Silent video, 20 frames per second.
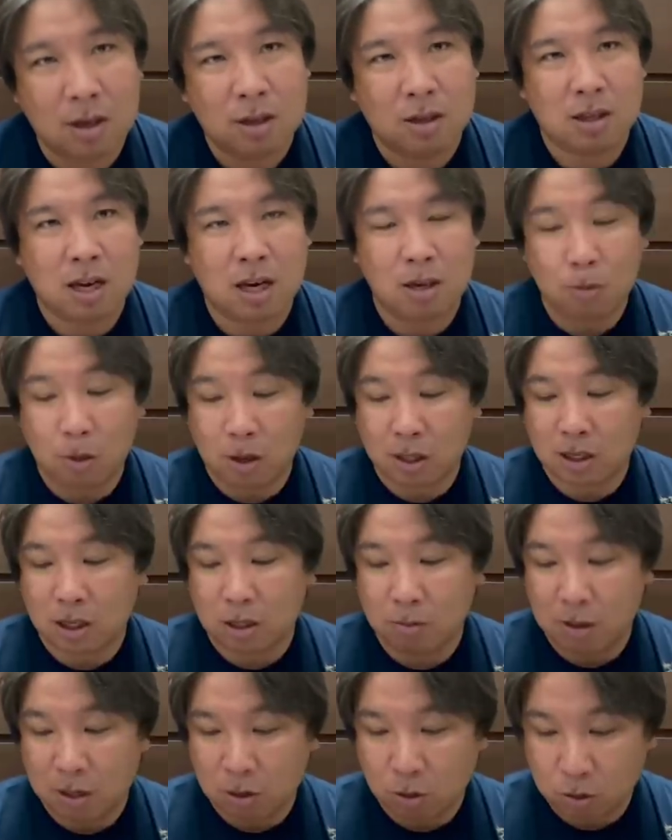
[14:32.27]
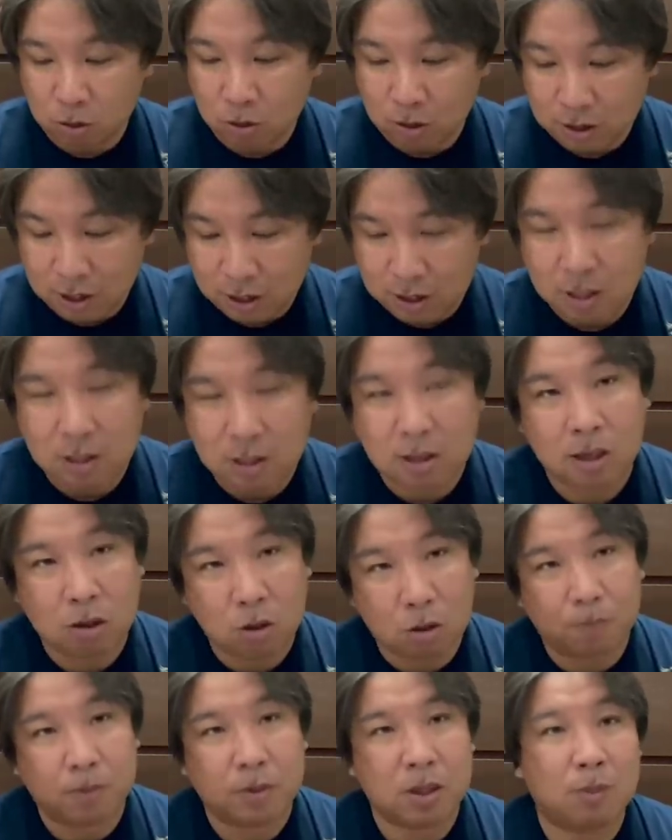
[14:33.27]
何も語るべきことはないですけ
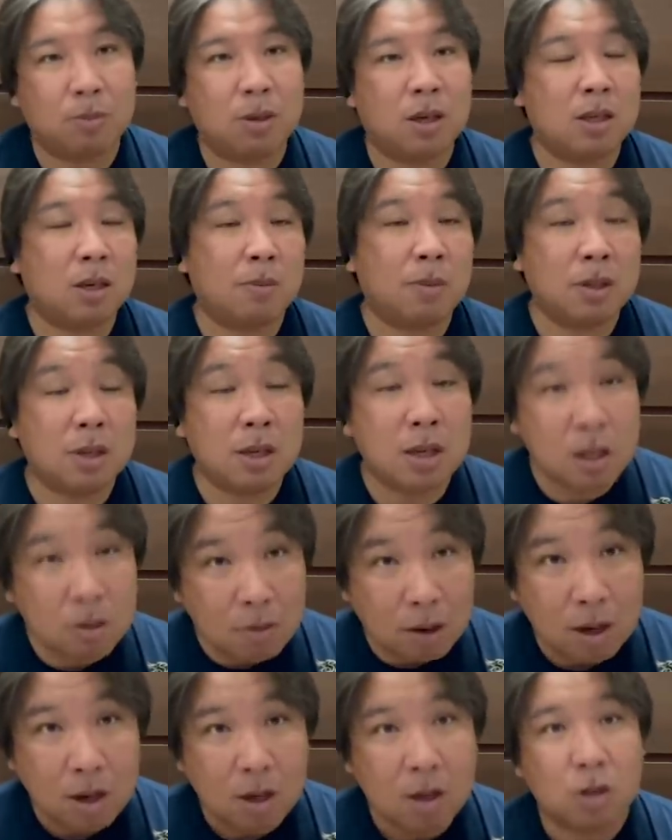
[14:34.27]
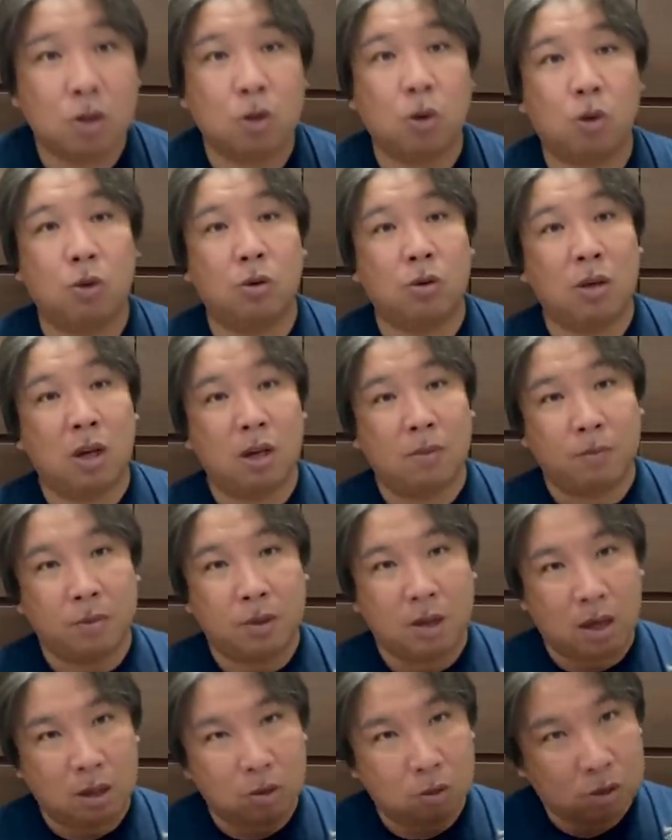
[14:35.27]
ど、侍ジャパン的には、そういうね、
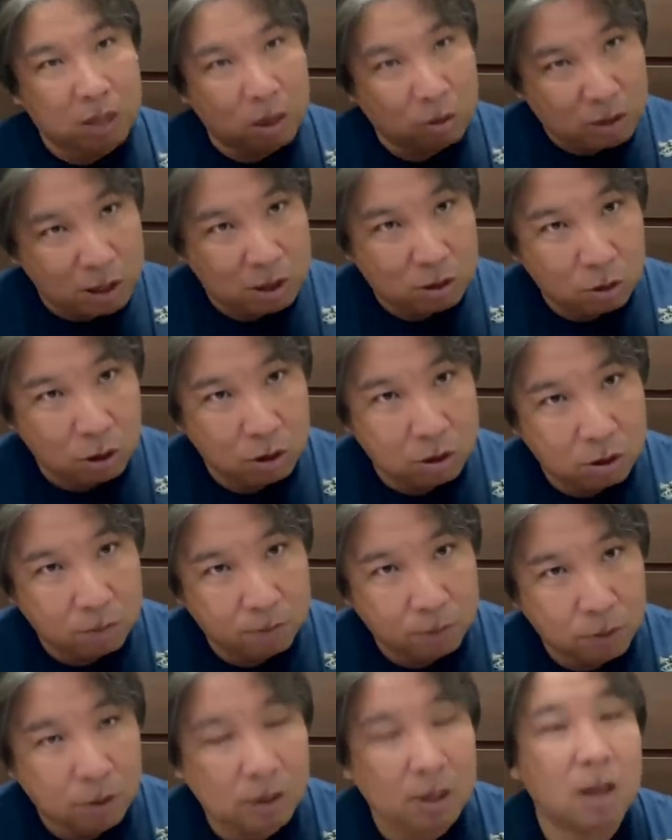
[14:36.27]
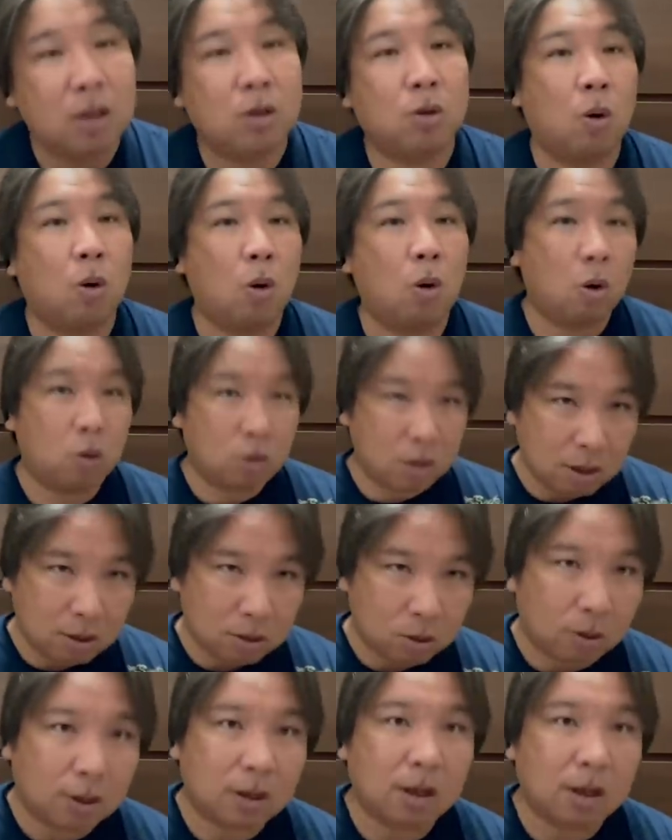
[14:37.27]
あの、セーフティースクイズとかね、盗塁とか、